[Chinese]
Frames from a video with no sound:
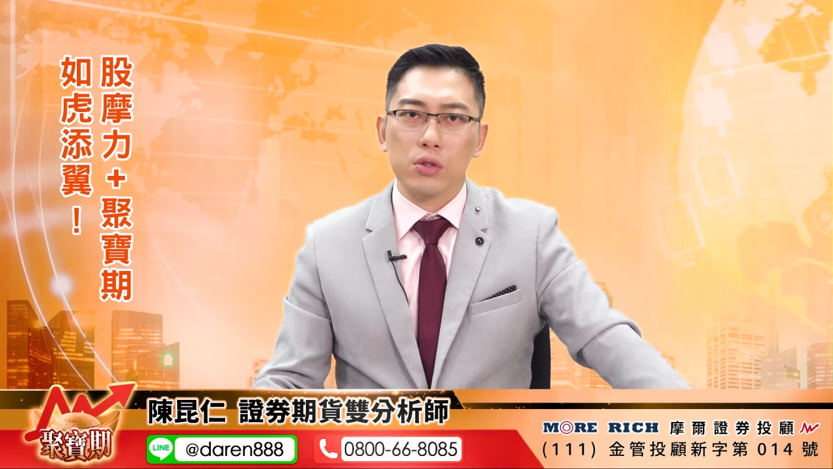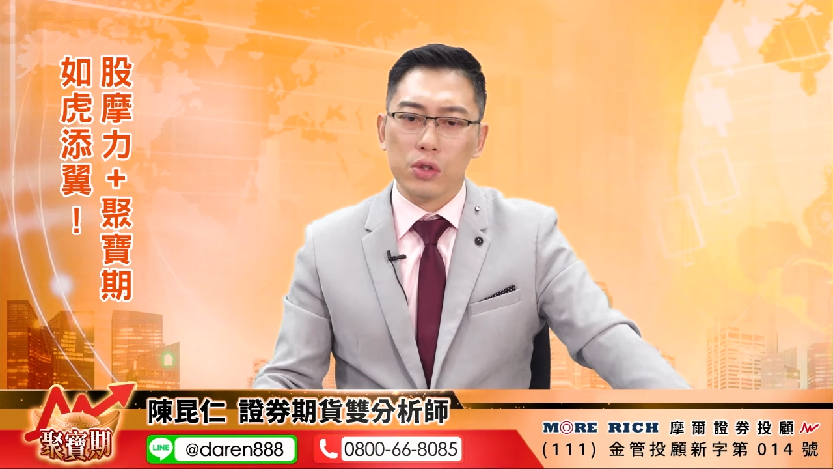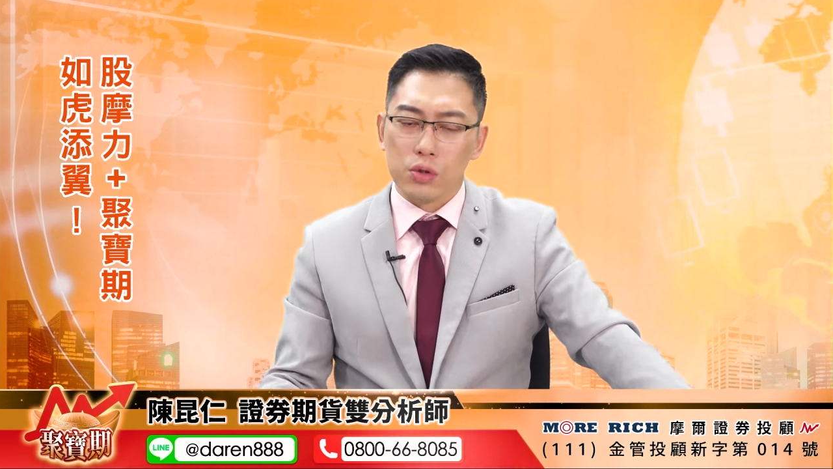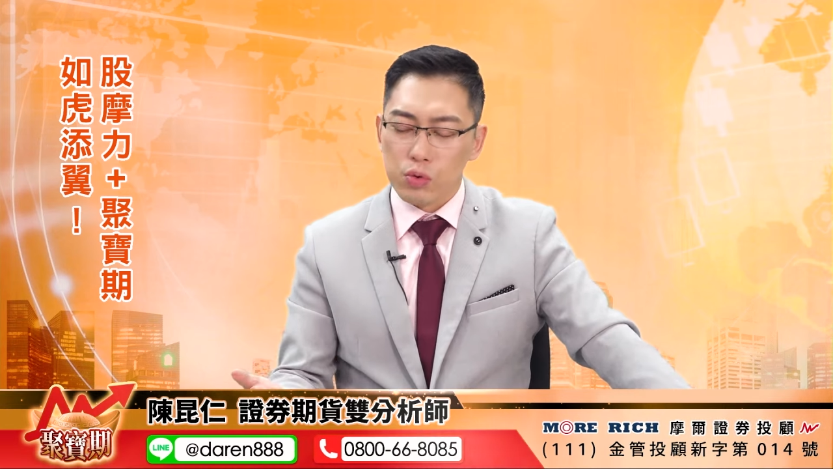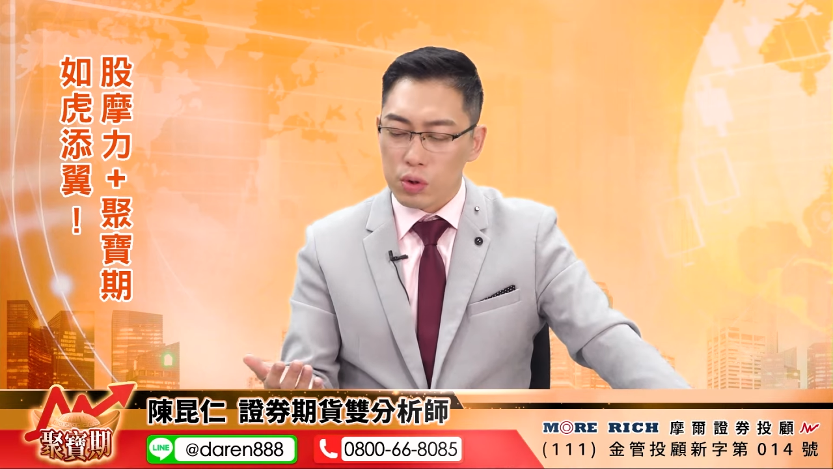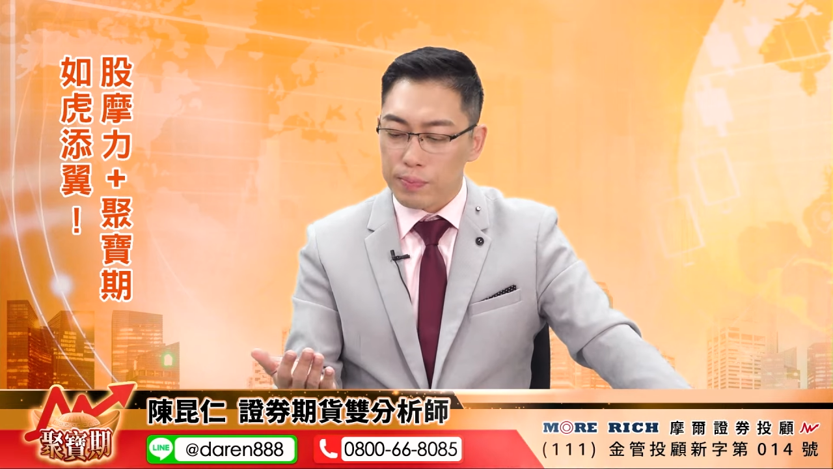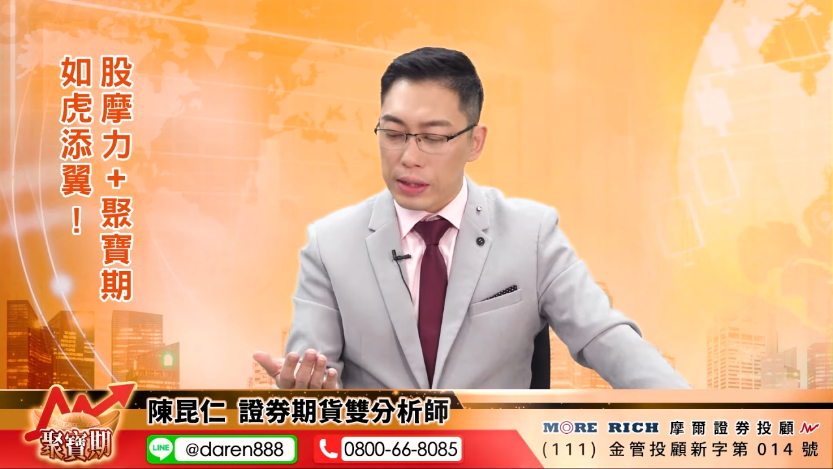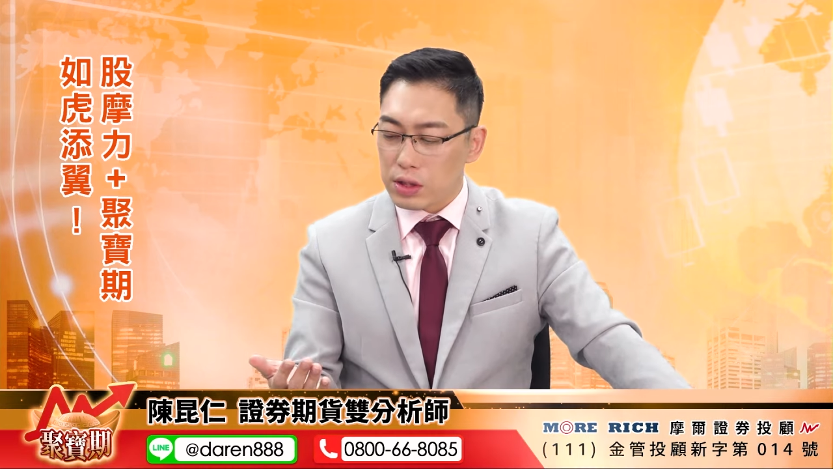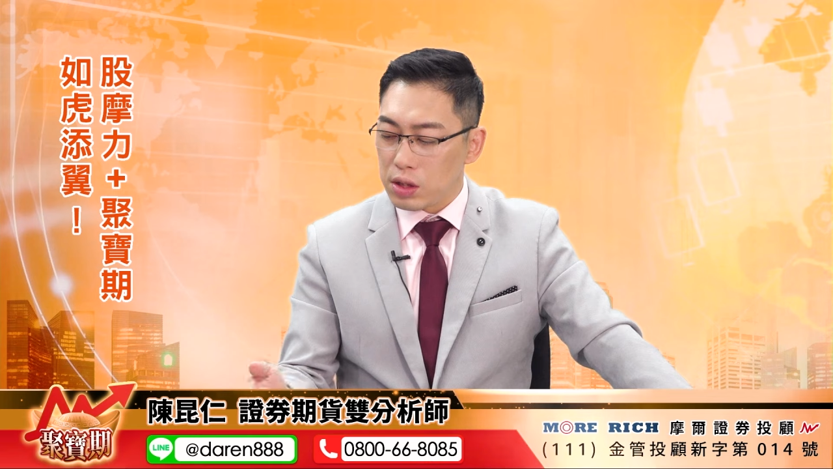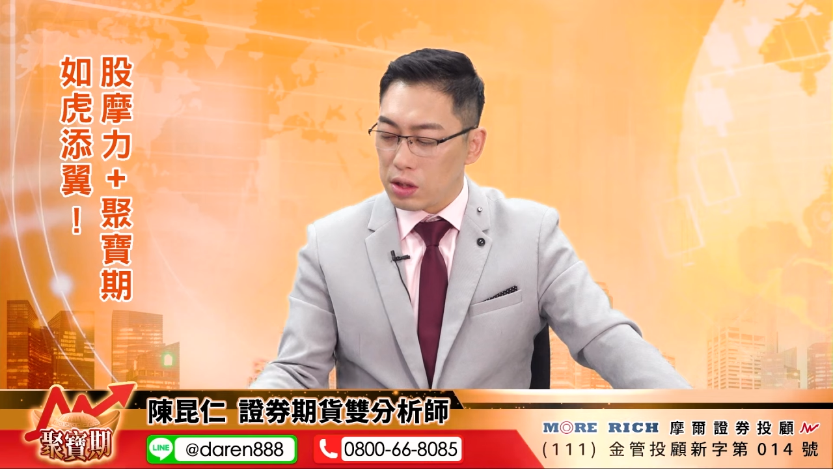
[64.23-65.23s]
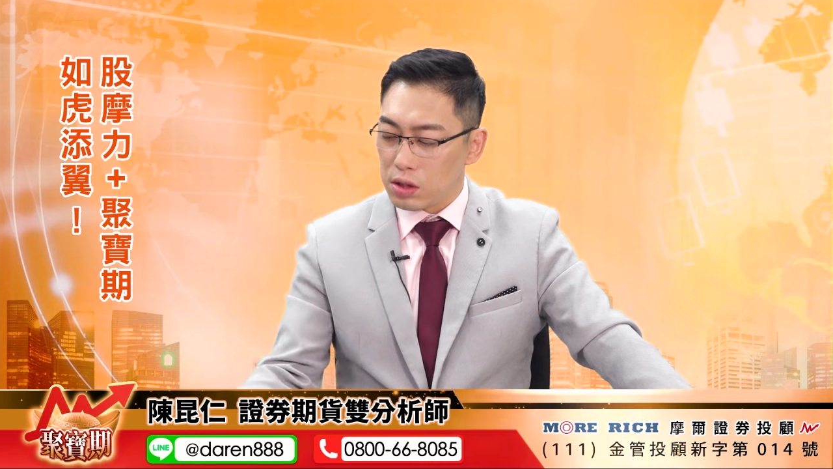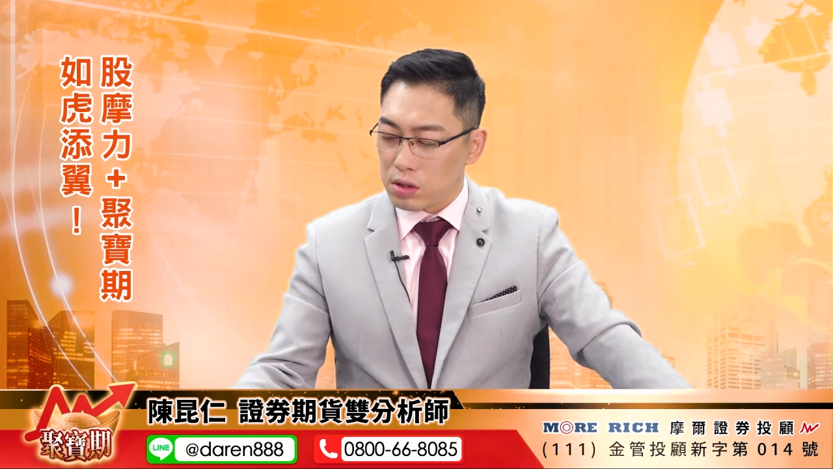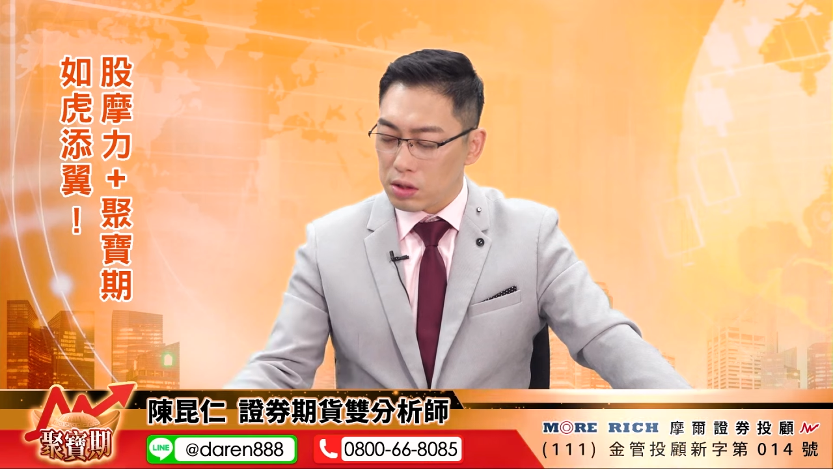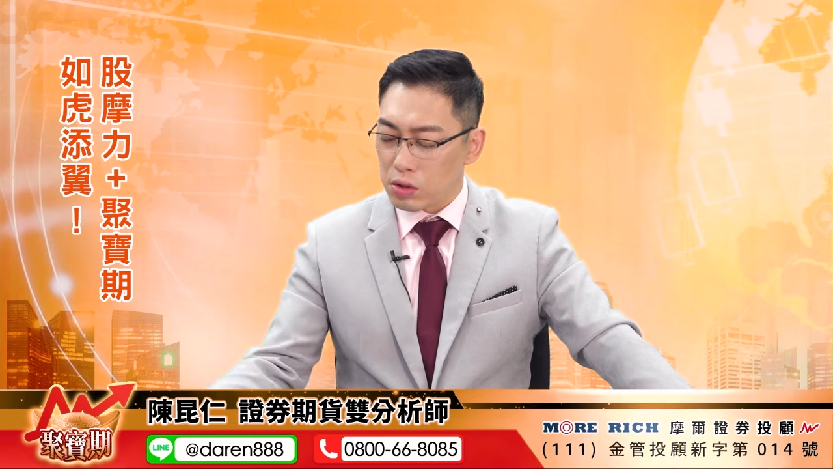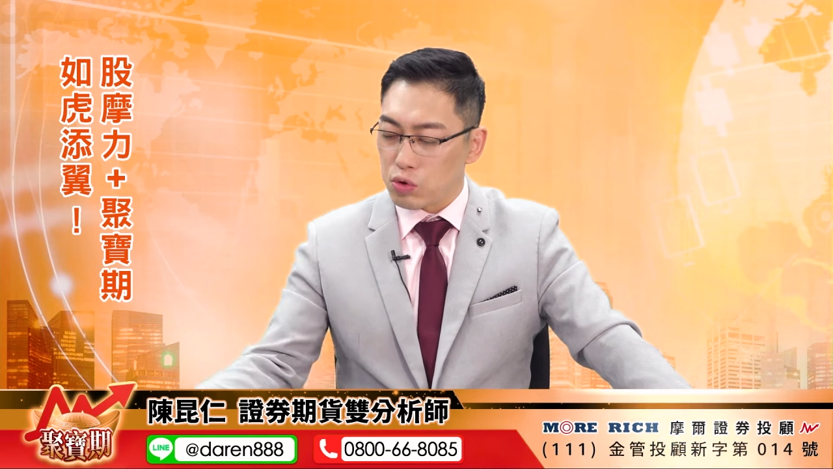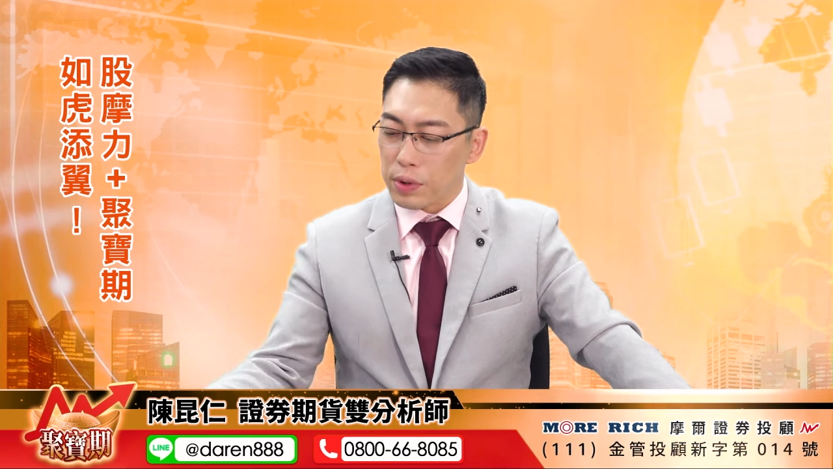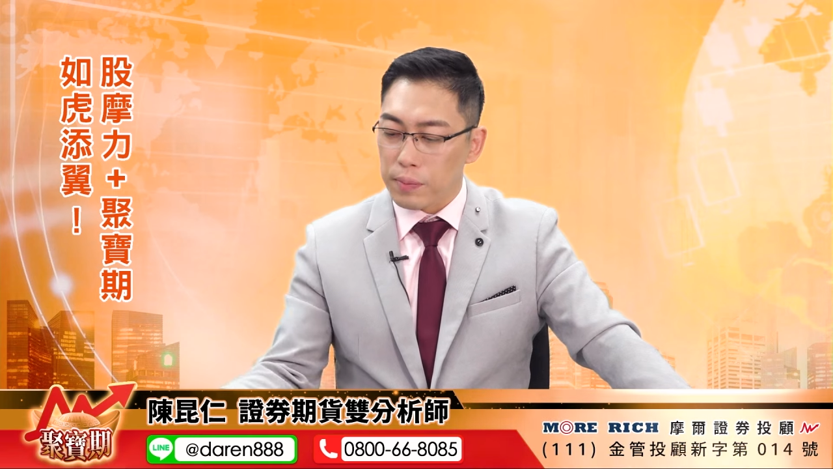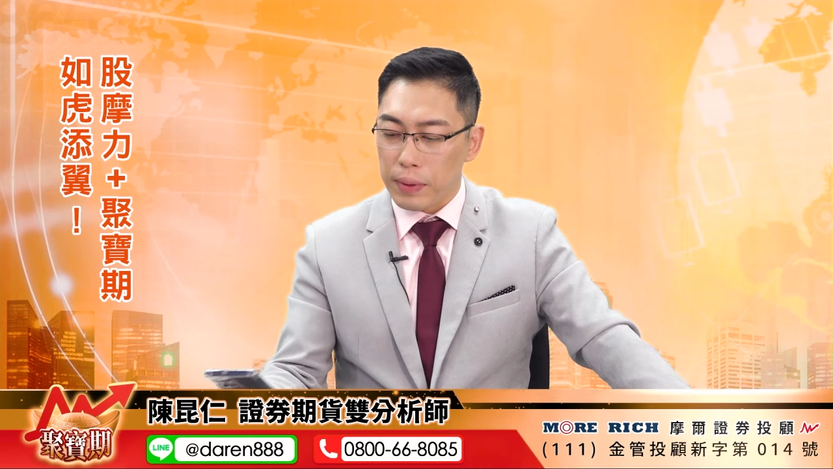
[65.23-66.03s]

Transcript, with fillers: 你如果把今天的你的股票，